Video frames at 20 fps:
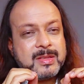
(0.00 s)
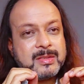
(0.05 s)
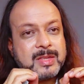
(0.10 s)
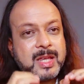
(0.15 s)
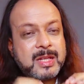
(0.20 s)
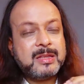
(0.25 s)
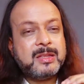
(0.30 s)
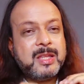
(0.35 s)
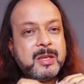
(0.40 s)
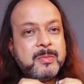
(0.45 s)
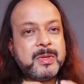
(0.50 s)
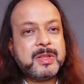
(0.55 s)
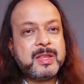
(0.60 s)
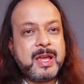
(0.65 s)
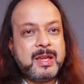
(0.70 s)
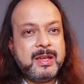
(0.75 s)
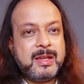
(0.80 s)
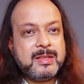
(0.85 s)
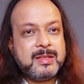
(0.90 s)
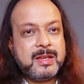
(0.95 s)
तथ्य
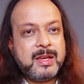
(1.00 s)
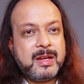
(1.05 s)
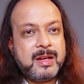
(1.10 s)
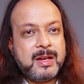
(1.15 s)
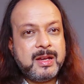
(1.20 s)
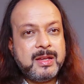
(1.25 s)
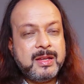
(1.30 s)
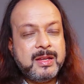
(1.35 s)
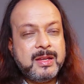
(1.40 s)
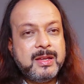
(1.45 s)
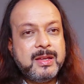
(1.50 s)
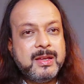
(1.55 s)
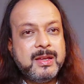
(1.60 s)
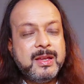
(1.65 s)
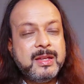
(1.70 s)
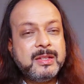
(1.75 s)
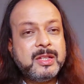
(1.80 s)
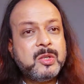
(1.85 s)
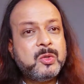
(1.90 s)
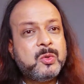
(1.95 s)
बताया जा रहा
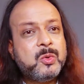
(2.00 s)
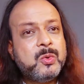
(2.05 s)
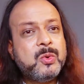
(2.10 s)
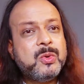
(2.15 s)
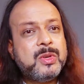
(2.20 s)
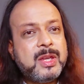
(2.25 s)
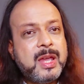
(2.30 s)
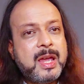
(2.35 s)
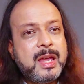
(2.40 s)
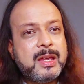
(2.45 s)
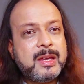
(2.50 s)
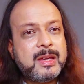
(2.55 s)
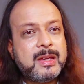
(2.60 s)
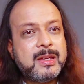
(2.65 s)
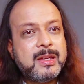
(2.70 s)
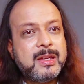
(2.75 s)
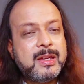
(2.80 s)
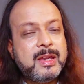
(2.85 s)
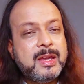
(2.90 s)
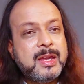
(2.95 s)
है कि गुरु क्या है
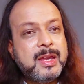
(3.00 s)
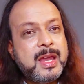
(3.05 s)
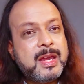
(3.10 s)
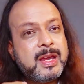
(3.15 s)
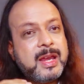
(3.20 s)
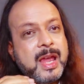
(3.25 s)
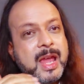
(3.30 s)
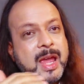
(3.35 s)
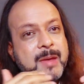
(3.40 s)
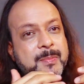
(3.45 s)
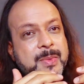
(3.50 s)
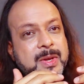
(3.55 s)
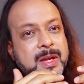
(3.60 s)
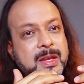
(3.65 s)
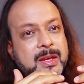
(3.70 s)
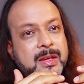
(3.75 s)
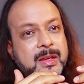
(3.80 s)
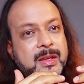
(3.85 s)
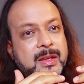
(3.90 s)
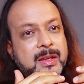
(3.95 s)
एक
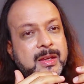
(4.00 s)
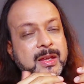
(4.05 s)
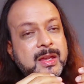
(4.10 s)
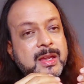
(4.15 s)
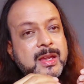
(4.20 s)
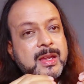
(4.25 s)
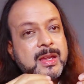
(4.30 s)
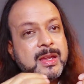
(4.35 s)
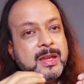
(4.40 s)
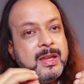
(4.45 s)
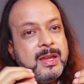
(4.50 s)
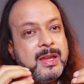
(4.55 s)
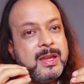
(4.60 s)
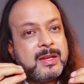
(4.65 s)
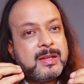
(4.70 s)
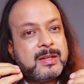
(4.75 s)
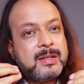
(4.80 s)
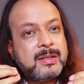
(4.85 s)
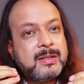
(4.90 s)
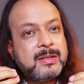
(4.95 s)
हैपनिंग है
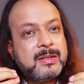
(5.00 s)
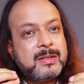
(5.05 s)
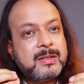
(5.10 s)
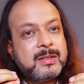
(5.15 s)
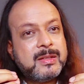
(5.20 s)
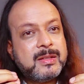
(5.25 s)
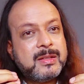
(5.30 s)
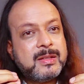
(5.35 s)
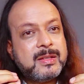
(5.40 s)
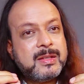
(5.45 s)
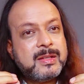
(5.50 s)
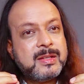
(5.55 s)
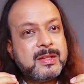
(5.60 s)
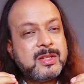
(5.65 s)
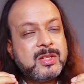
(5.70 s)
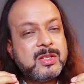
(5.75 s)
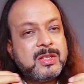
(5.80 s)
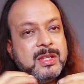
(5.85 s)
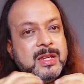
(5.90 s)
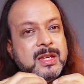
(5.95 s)
एक
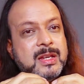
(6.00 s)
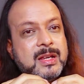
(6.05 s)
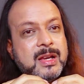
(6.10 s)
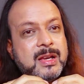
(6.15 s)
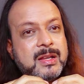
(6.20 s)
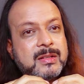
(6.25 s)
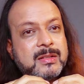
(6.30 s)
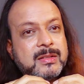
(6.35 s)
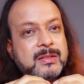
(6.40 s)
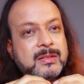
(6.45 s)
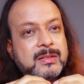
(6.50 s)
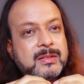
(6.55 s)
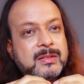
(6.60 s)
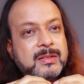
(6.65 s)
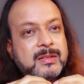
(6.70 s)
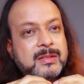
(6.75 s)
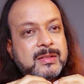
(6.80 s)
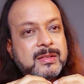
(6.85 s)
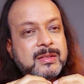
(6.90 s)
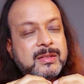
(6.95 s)
स्टीकर
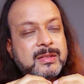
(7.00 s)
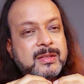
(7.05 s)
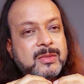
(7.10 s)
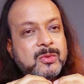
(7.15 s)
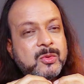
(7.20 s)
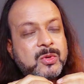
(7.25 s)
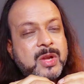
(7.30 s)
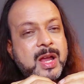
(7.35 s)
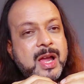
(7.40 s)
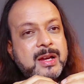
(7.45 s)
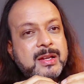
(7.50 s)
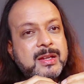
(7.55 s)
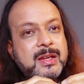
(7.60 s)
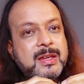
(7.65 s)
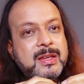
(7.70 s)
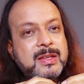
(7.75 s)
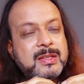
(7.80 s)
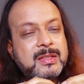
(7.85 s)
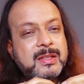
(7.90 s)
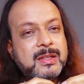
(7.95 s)
उठा
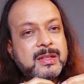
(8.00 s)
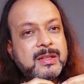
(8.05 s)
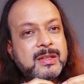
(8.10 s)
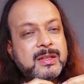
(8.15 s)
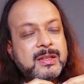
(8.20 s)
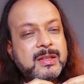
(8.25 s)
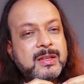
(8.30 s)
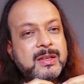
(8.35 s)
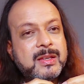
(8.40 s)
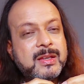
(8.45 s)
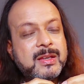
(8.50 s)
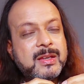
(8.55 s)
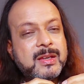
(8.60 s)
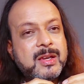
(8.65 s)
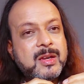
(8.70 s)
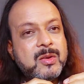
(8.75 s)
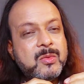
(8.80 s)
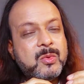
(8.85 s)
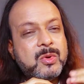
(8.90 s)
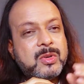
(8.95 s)
कहीं से
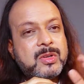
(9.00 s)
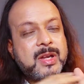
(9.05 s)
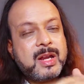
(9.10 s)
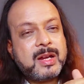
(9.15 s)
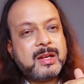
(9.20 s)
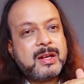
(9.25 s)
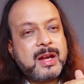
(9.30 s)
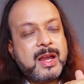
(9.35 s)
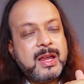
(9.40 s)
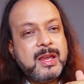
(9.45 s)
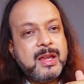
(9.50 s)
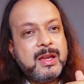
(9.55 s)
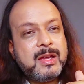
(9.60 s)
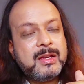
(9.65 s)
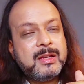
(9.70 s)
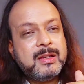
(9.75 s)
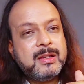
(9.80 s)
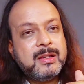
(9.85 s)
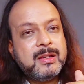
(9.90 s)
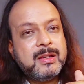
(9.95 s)
वो टकराया
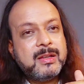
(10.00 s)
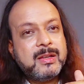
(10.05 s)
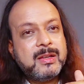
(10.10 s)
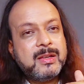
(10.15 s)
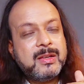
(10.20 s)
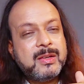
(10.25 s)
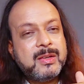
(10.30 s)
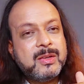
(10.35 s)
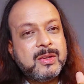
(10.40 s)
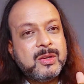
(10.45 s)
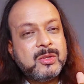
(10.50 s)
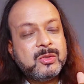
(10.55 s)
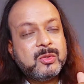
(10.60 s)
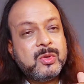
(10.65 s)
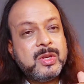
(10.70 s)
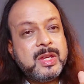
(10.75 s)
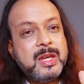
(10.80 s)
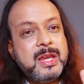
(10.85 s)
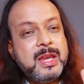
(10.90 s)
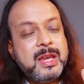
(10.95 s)

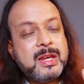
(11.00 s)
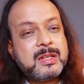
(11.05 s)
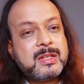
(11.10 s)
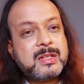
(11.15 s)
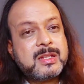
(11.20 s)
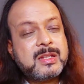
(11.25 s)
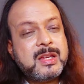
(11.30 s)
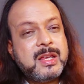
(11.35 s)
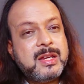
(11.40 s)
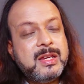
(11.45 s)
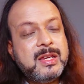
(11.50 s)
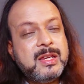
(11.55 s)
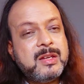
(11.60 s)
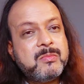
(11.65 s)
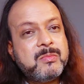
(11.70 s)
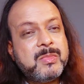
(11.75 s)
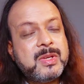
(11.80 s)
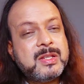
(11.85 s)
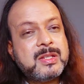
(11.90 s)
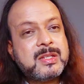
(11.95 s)
तो एक शरीर
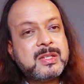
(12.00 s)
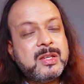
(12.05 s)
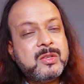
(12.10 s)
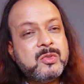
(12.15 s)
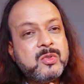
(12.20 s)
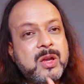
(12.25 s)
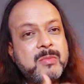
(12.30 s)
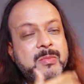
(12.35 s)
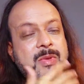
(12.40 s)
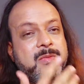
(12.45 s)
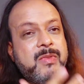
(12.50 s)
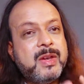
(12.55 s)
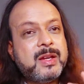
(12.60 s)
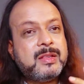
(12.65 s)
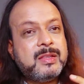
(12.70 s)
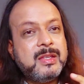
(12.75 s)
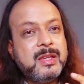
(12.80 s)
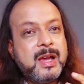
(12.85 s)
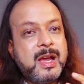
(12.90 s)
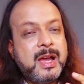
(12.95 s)
मन से जो
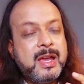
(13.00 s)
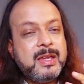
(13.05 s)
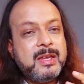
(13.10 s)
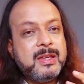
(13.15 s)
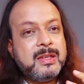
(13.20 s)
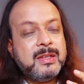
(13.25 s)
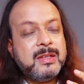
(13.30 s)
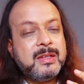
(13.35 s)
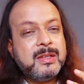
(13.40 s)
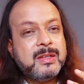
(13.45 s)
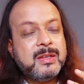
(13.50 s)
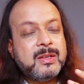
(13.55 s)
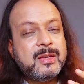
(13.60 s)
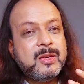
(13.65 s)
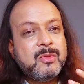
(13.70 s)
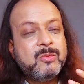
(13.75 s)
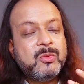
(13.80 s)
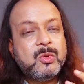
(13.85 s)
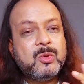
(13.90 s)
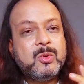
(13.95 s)
अभिव्यक्ति आई
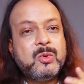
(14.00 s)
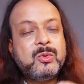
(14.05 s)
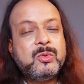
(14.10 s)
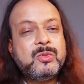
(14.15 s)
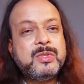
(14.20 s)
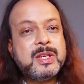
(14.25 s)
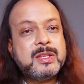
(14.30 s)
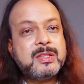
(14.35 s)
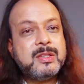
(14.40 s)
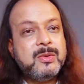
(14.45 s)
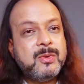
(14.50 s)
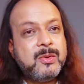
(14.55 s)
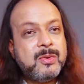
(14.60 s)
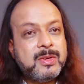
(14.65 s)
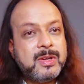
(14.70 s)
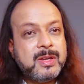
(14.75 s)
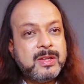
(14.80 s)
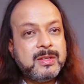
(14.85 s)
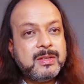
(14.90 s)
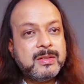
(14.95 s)
वो गुरु जैसी हो
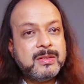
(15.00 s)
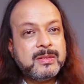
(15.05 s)
गई